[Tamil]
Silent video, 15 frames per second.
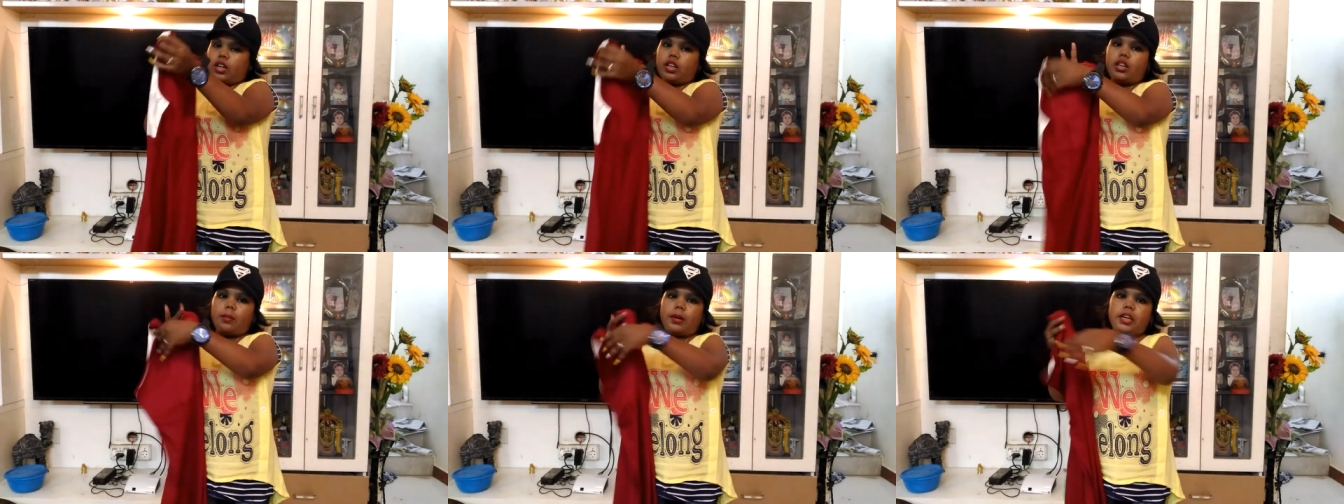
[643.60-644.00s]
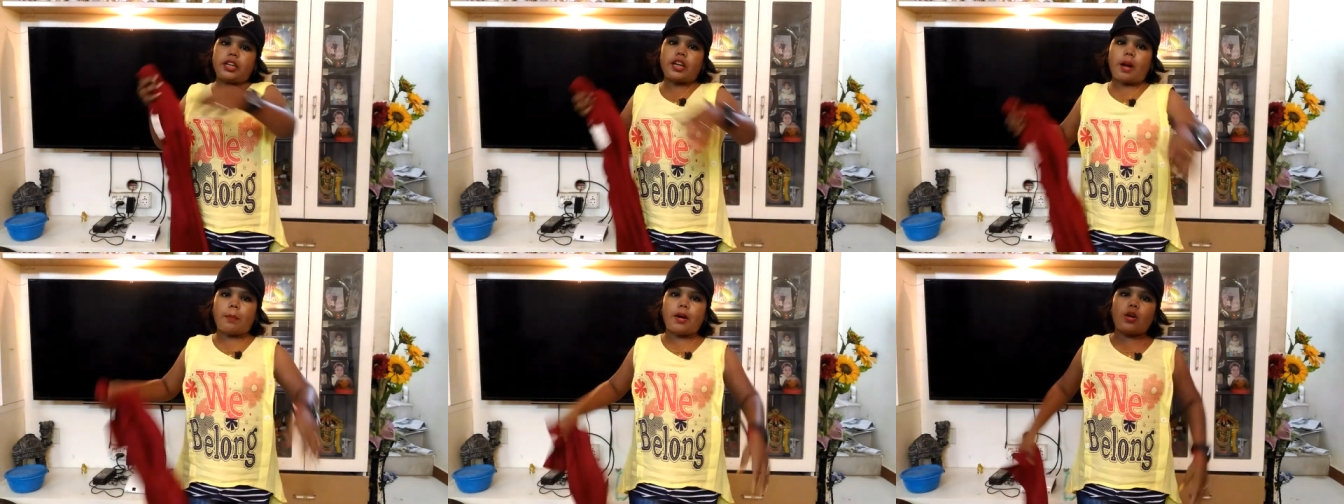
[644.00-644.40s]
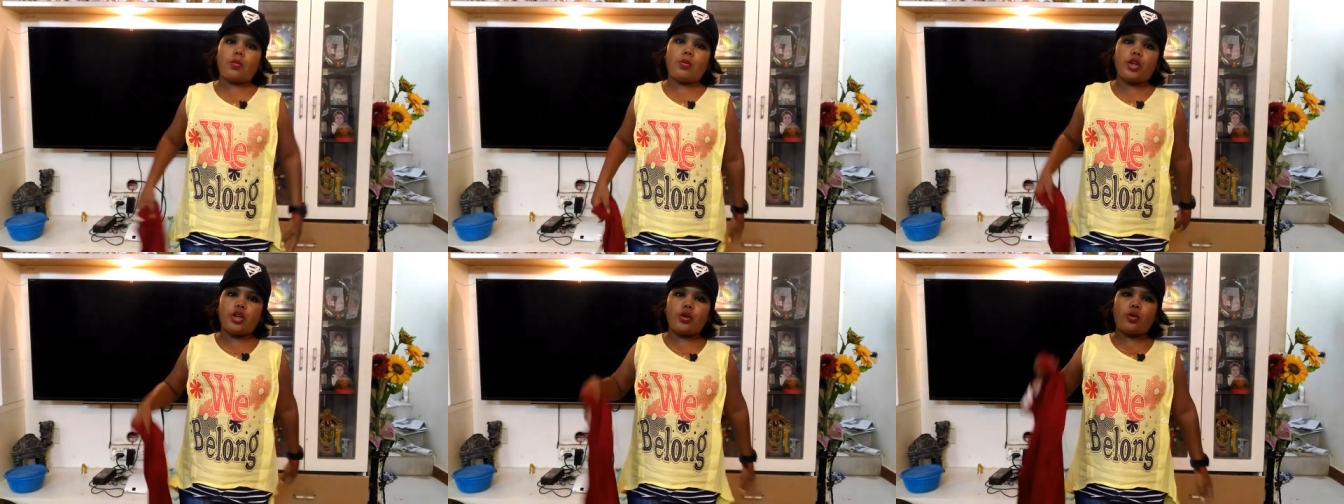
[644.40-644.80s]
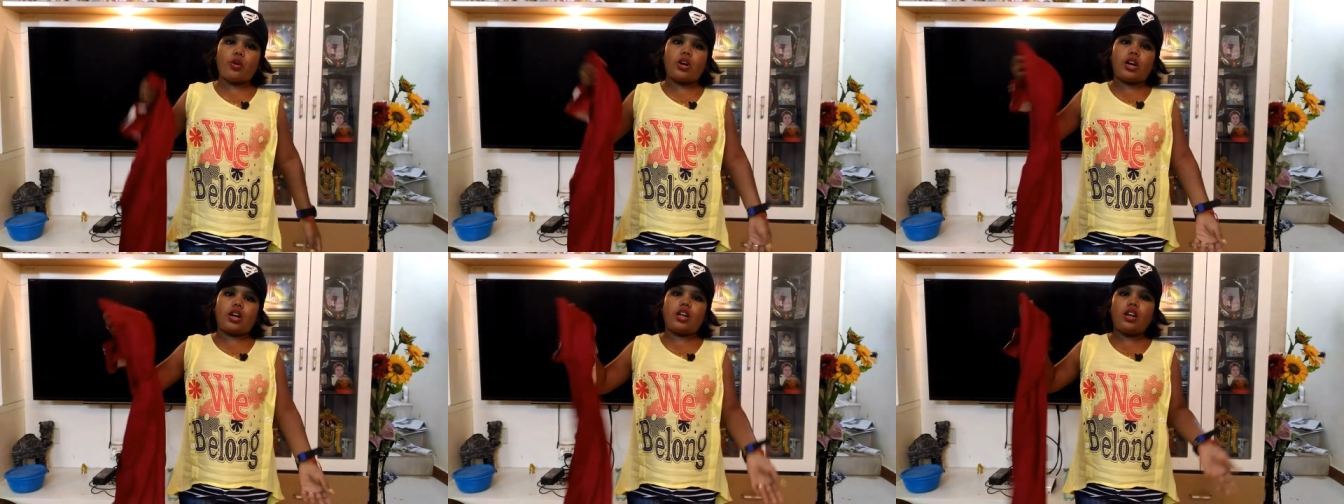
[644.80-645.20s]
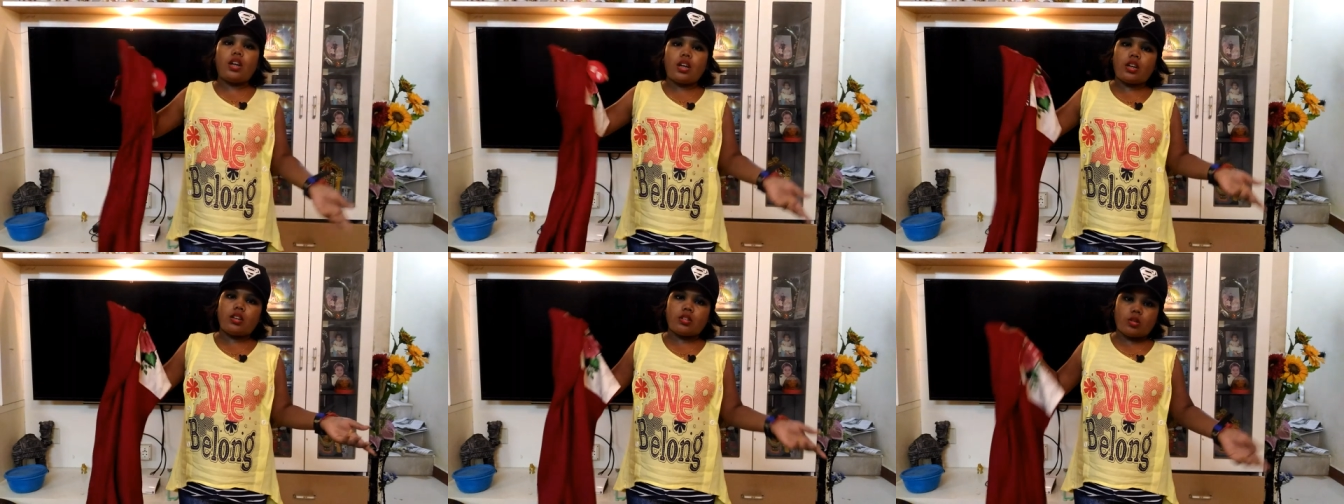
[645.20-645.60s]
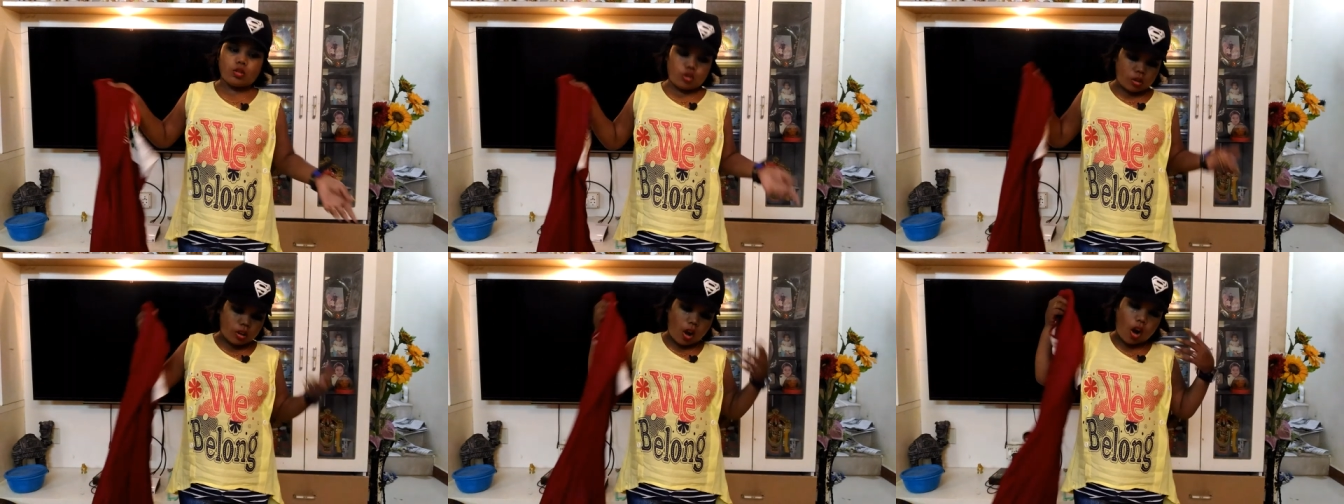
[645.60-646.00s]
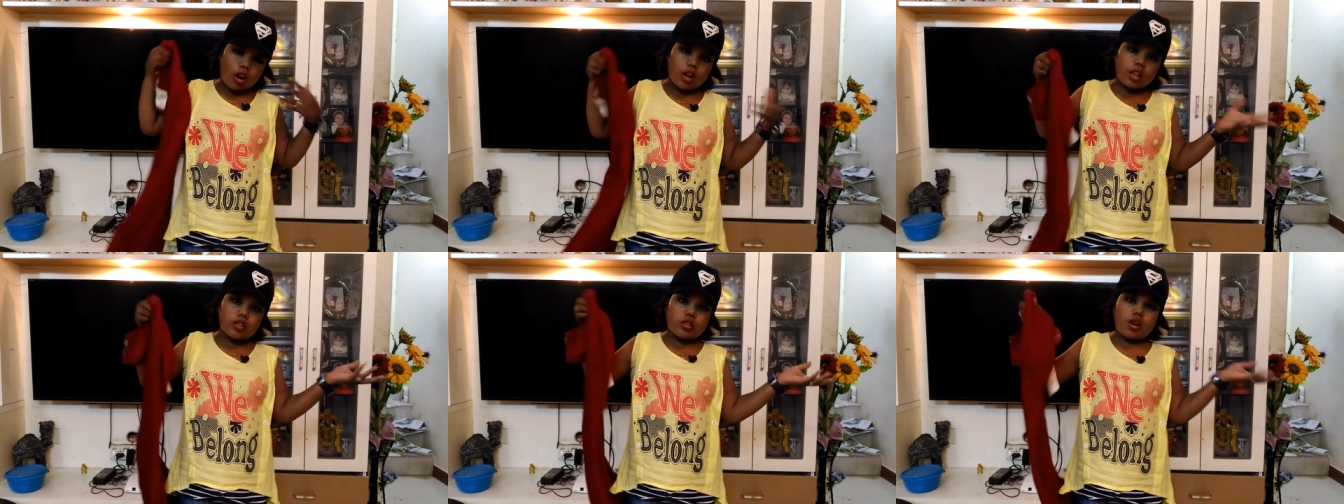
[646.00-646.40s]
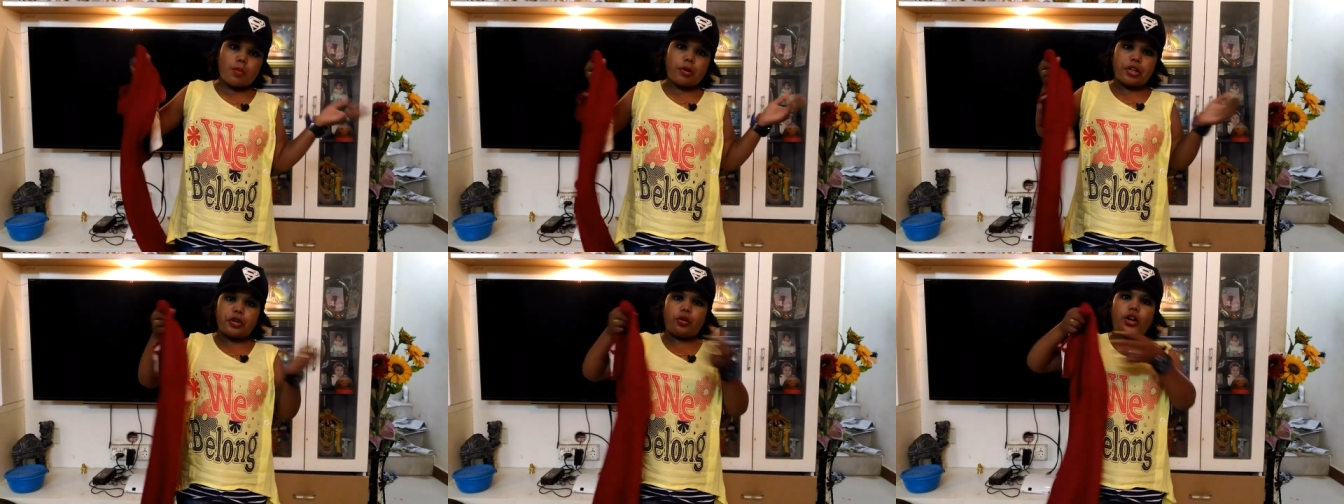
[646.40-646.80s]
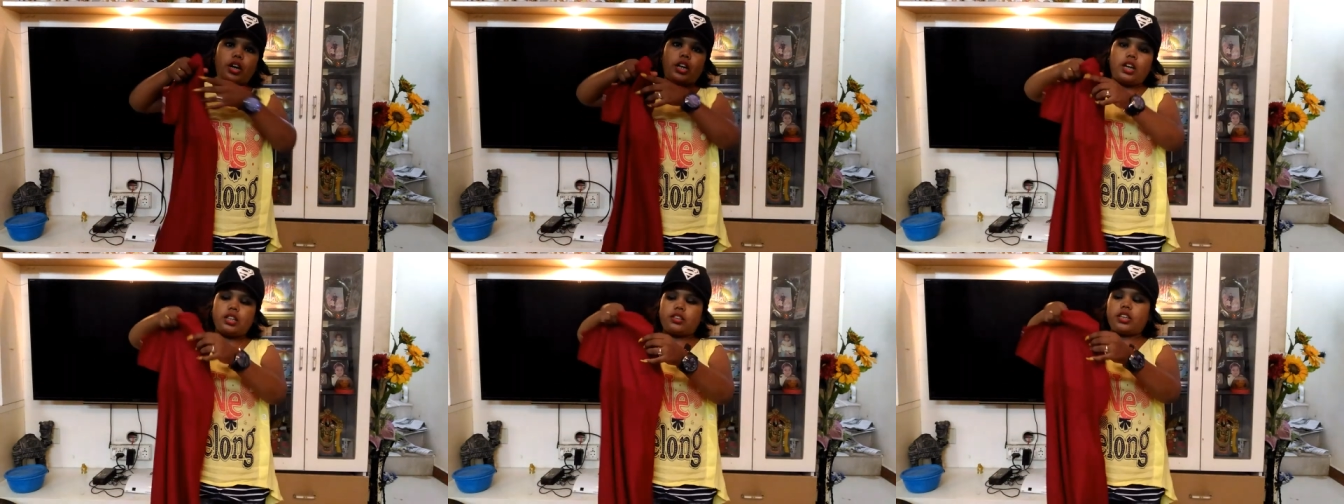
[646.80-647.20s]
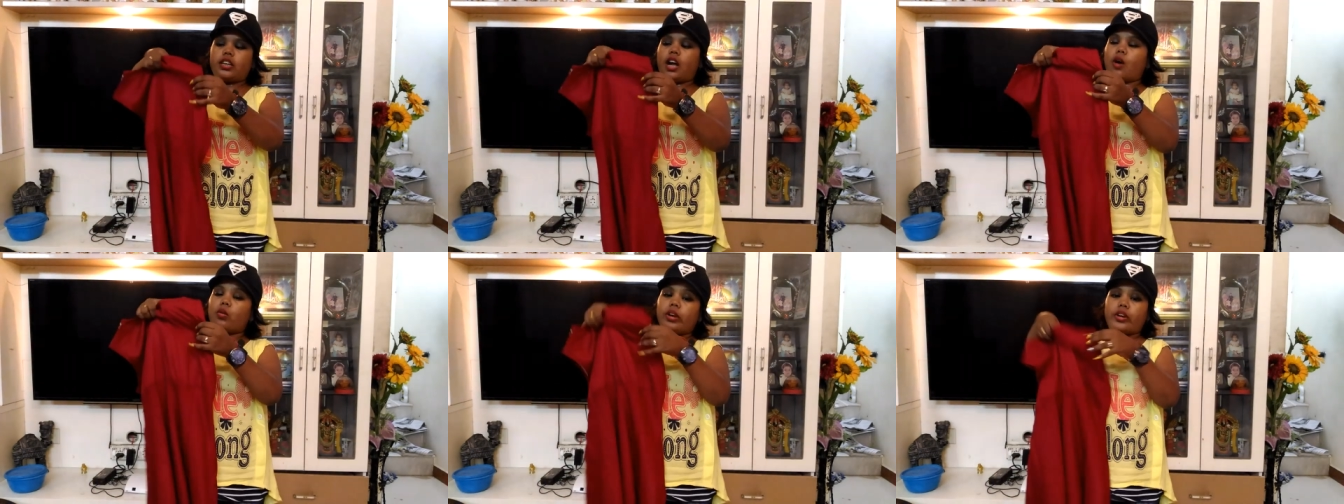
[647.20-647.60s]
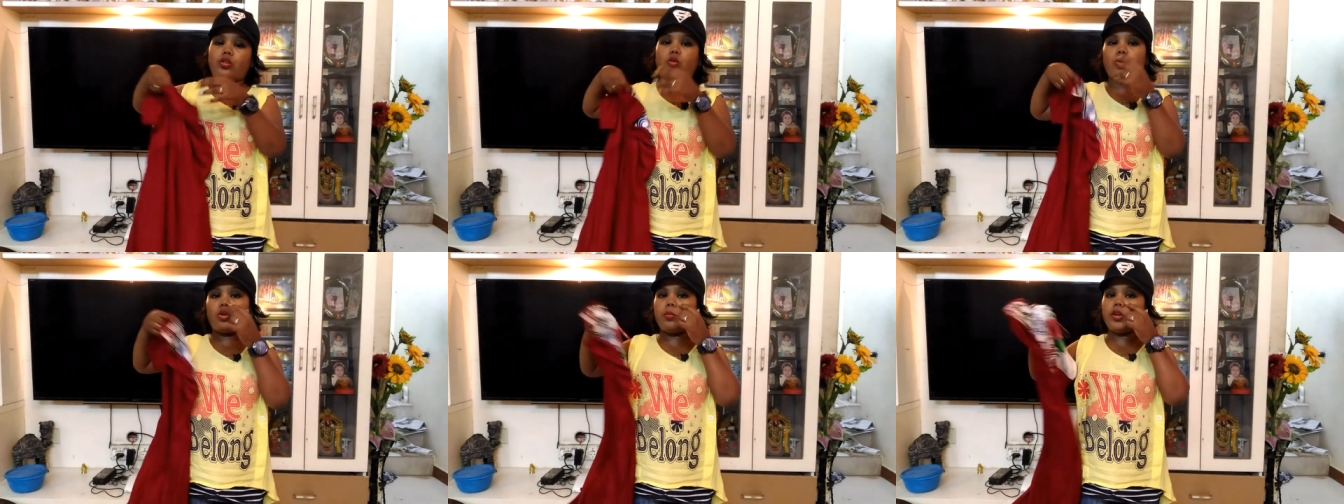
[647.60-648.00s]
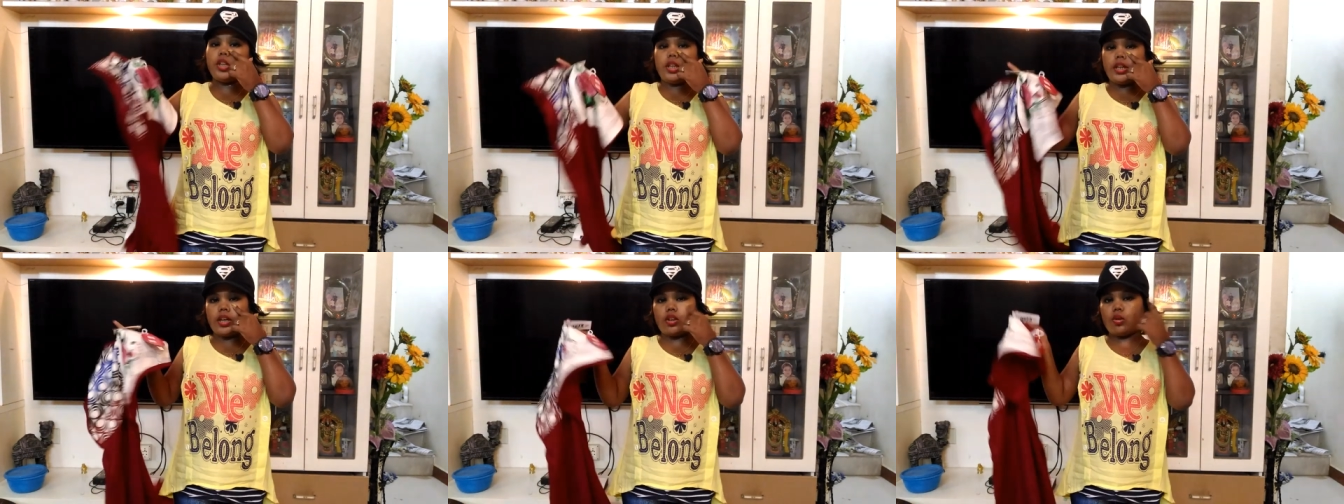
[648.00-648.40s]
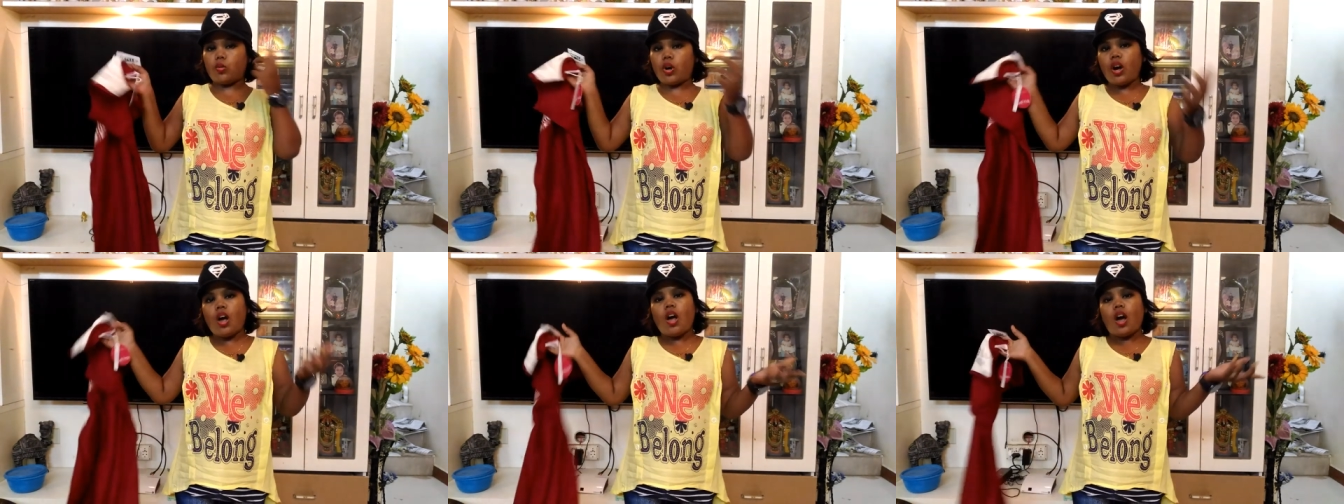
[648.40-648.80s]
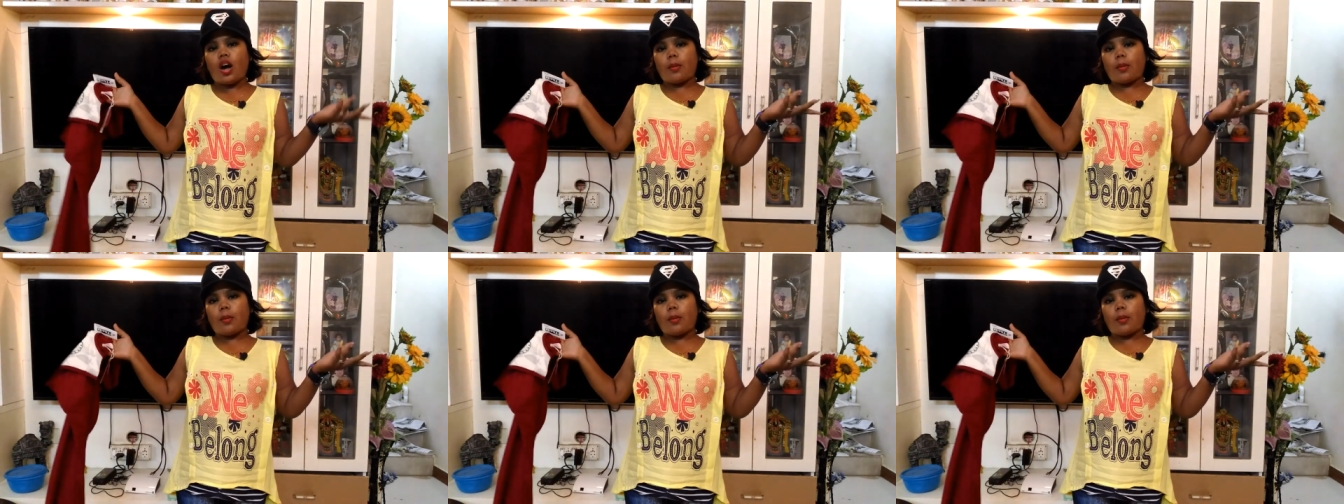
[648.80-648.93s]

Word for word: இந்த மாதிரி அம்மாவுக்கு பிடிக்கும் அதனால் கொஞ்சம் லாங்காக இருந்துச்சுன்னா பிடிக்கும் அதனால் சரி அவங்க எடுத்து கொடுக்கும்போது இது எடுத்துக்குவோம்